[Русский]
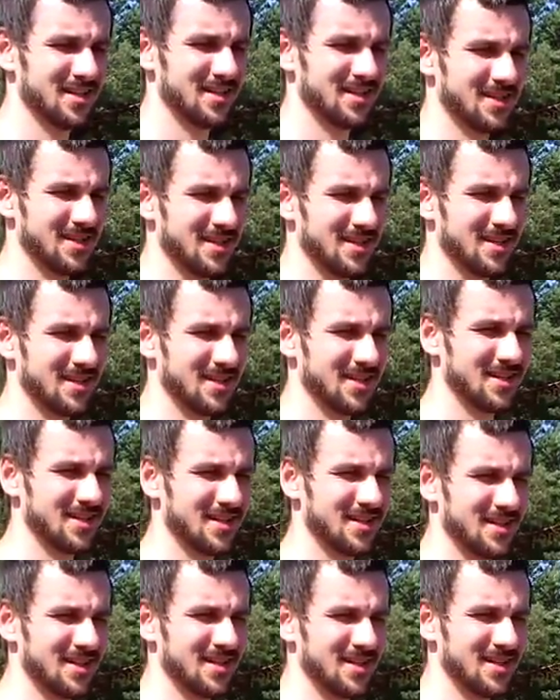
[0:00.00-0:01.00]
явный
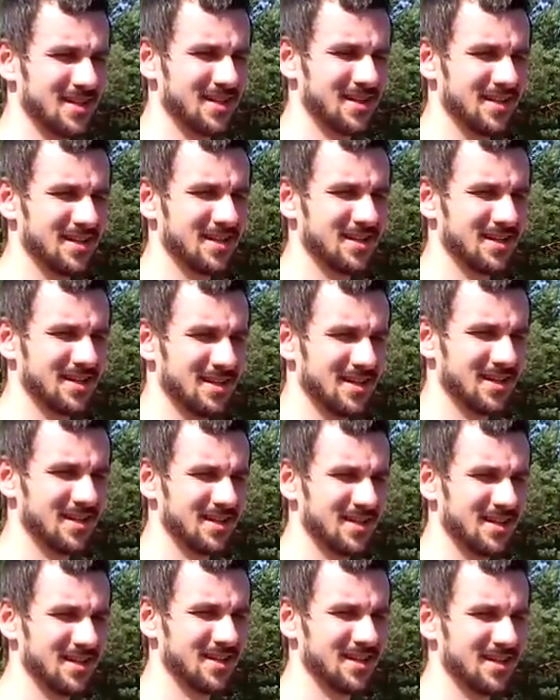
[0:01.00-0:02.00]
пример того,
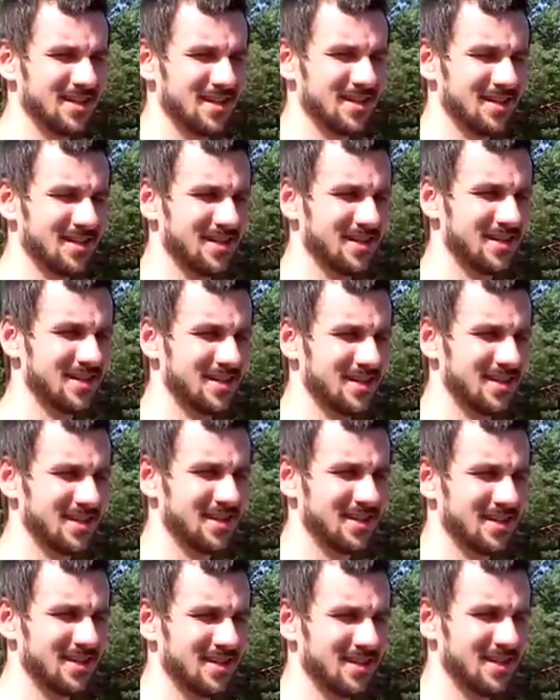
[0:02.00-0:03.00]
если вы хотите в
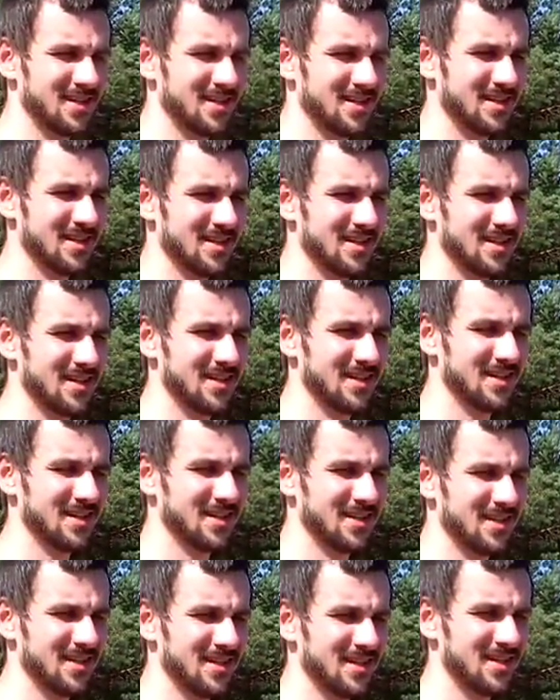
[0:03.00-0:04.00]
жизни преодолеть
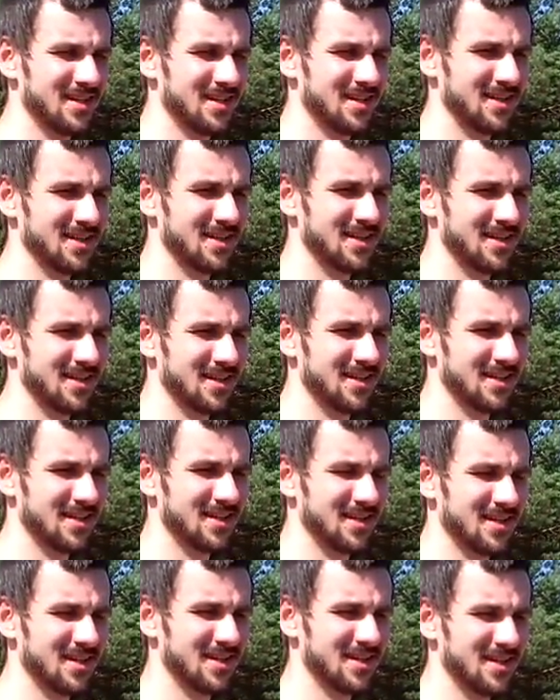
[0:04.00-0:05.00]
э, трудности и
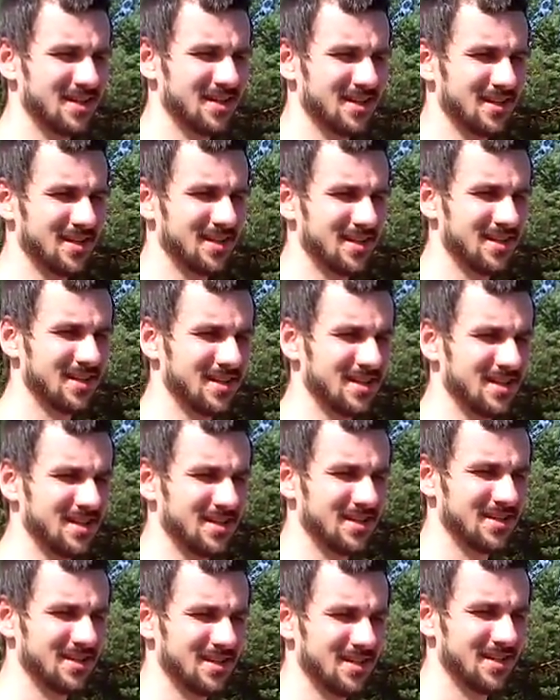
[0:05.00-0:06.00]
препятствия,
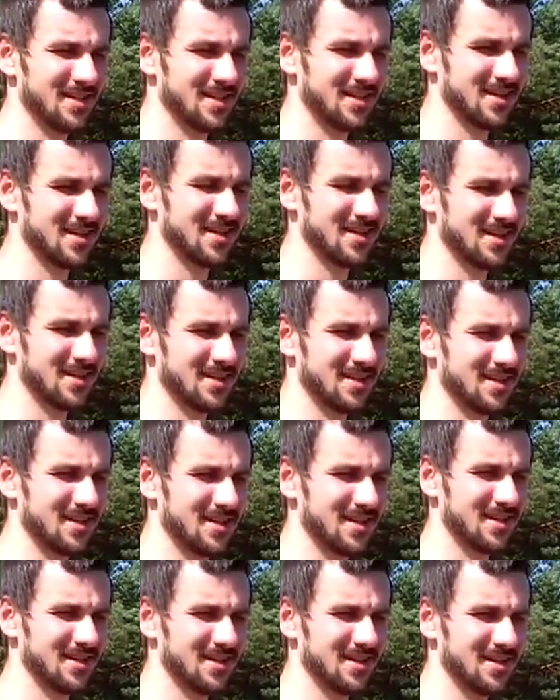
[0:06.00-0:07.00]
настраивайтесь на то, что
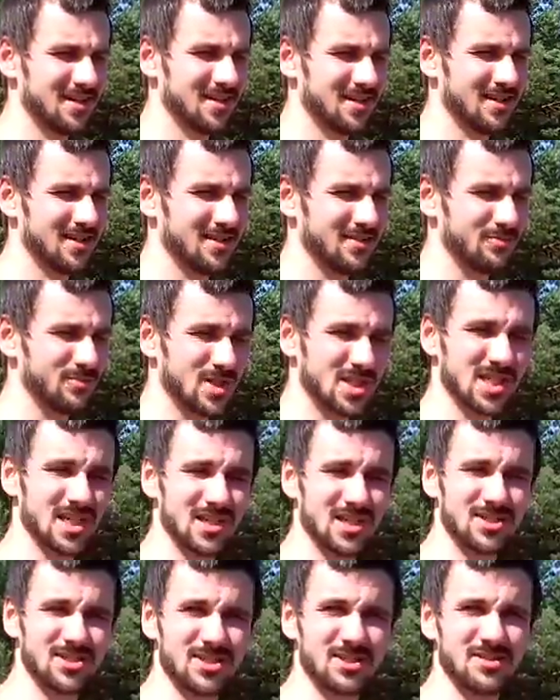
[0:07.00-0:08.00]
они будут
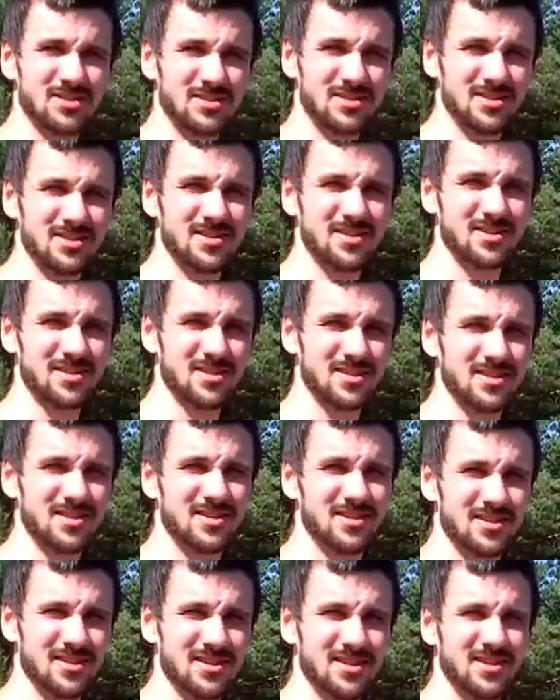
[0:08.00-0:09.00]
длиной в жизнь,
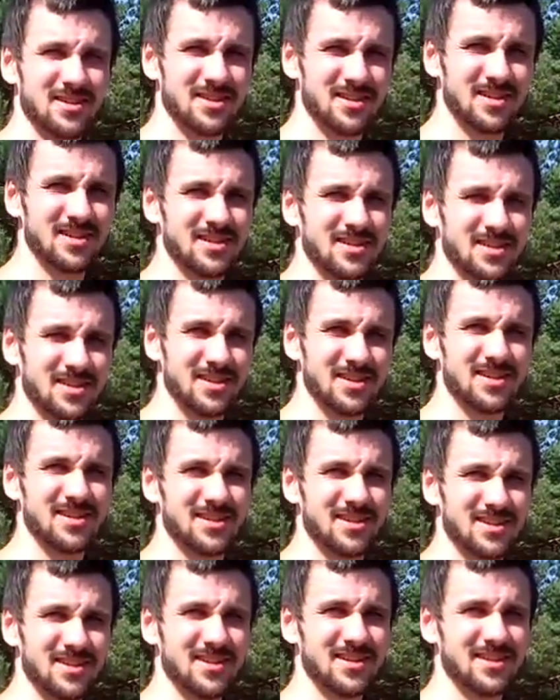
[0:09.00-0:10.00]

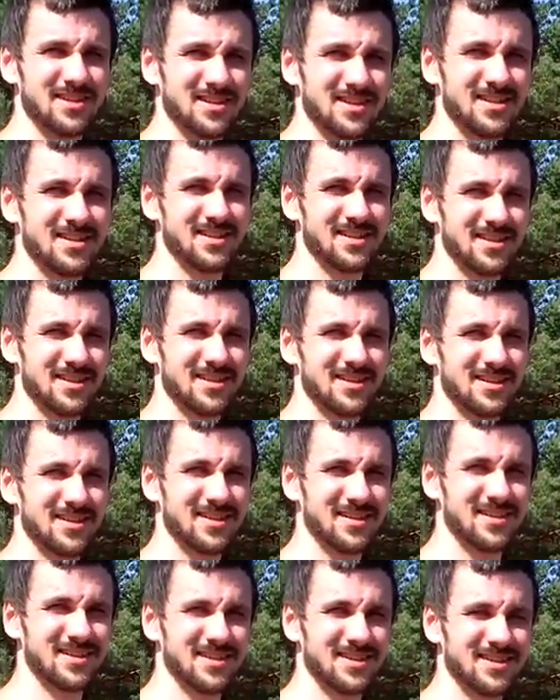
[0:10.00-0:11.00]
бесконечными.
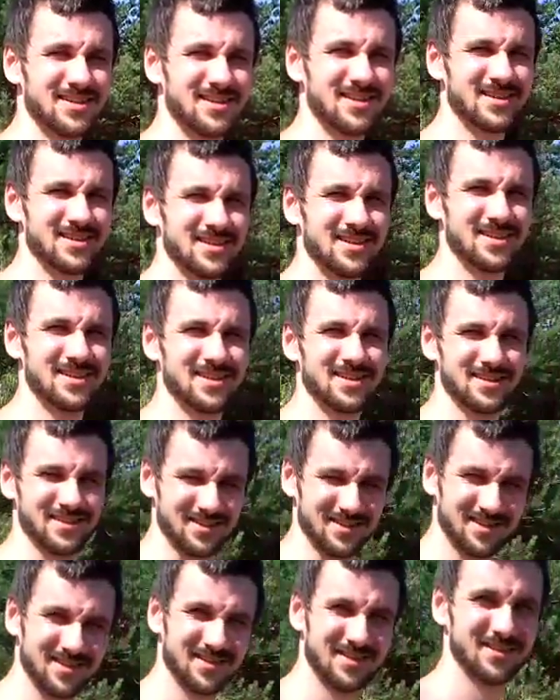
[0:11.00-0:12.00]
Владимировна. Спасибо,
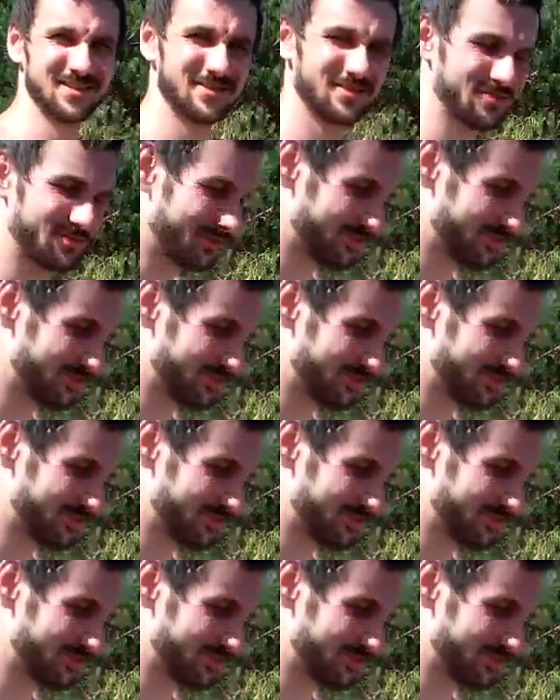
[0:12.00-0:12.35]
Антон, огромное